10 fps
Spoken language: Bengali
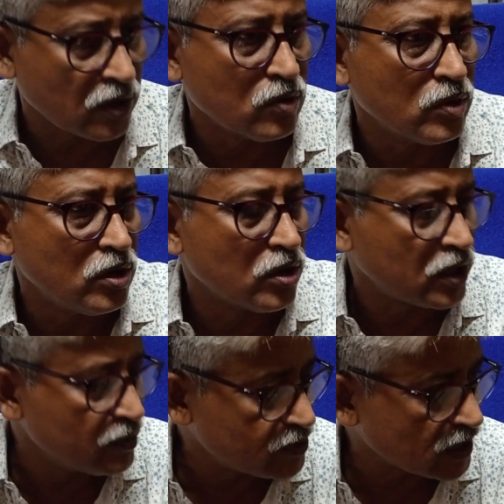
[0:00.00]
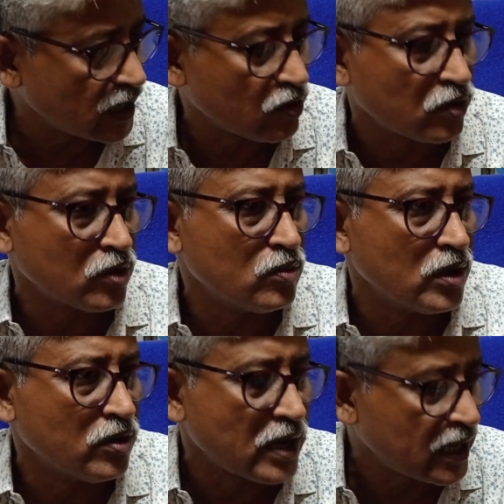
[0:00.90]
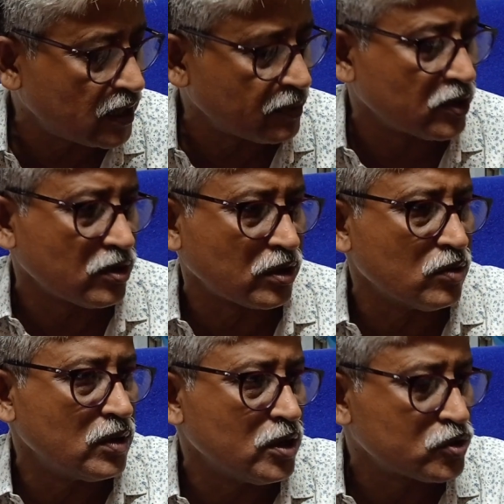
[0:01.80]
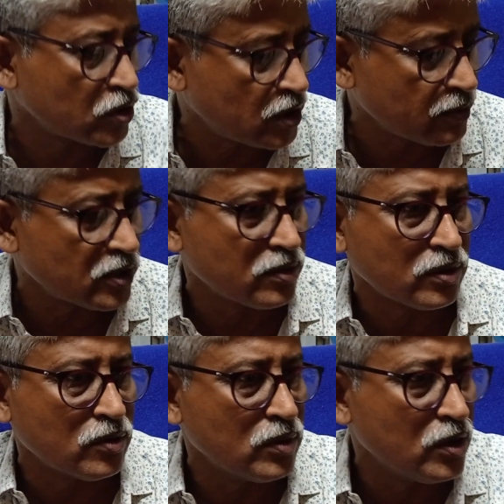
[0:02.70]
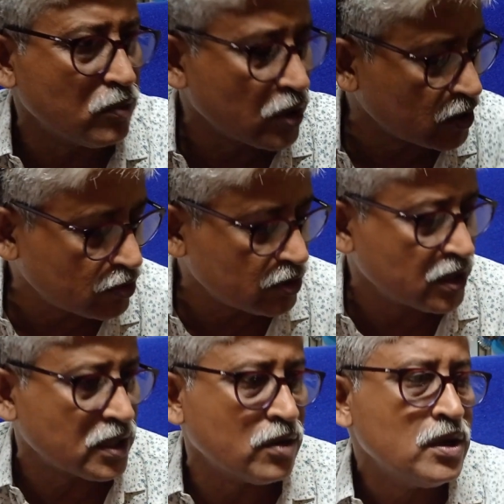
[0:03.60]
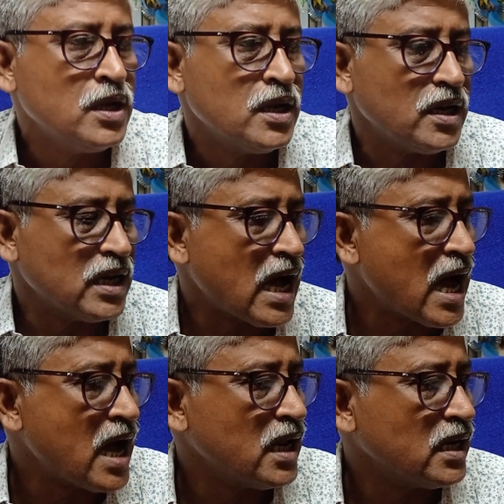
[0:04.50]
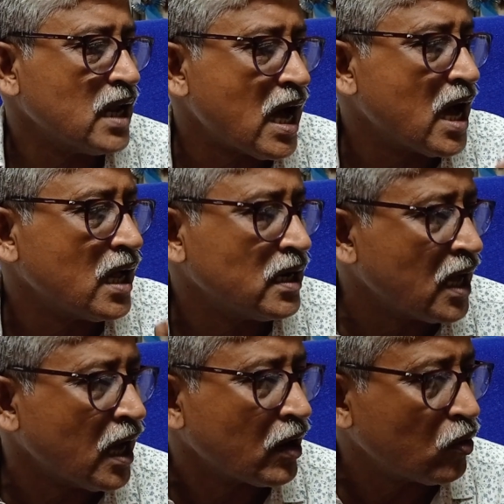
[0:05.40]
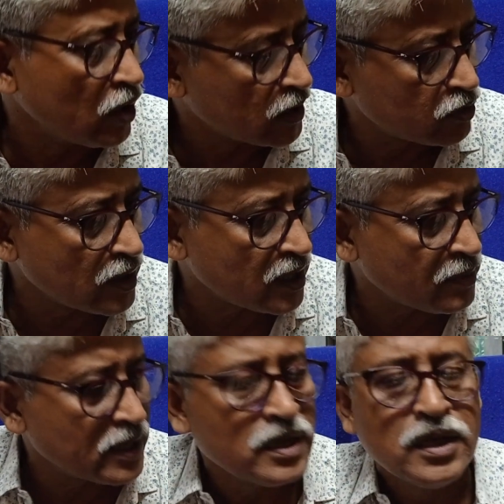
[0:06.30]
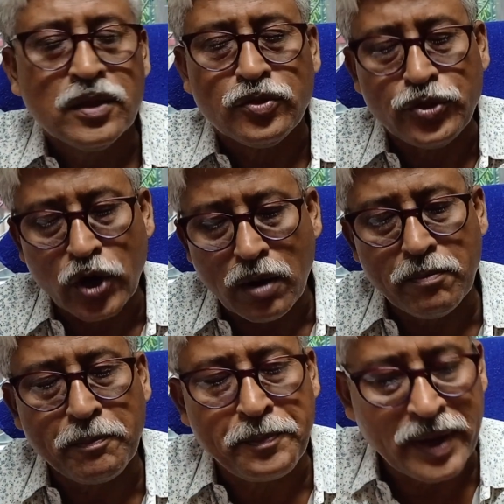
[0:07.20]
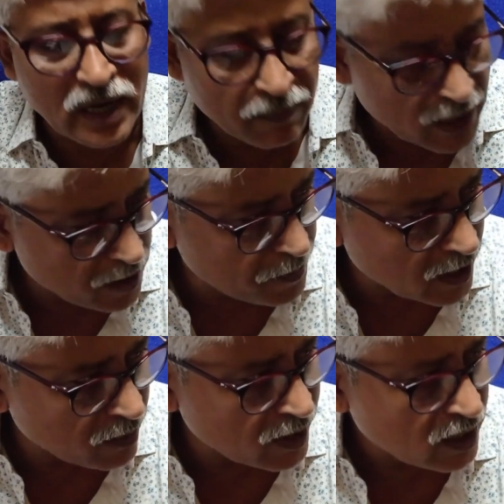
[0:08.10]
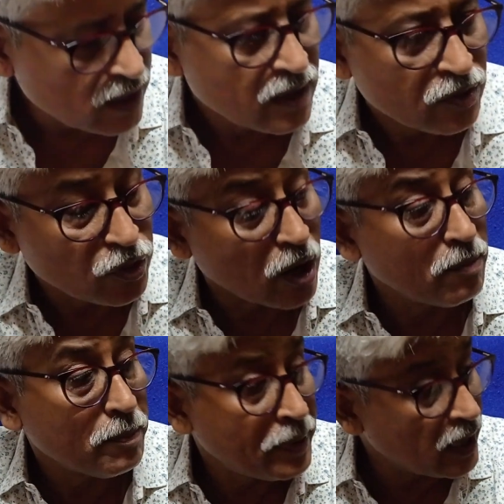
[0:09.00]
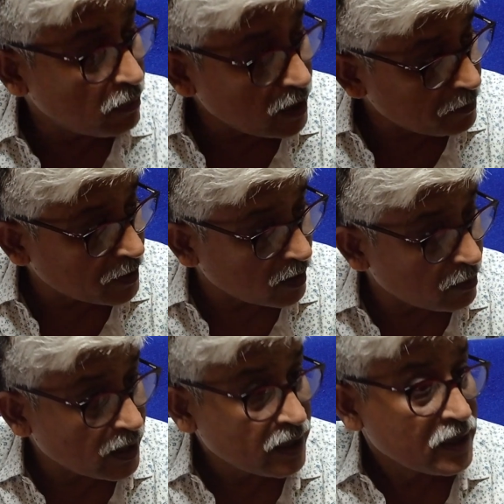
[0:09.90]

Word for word: কেউ বললো খিমচি কাটো কেউ বললো নাক টিপে ধরো কেউ বললো চোখ টিপে ধরো কেউ বললো বুকের দুধ দিয়ে দাও না না না কোলে তুলে নেবেন দম ফেলবেই ফেলবে দম ফেলবেই ফেলবে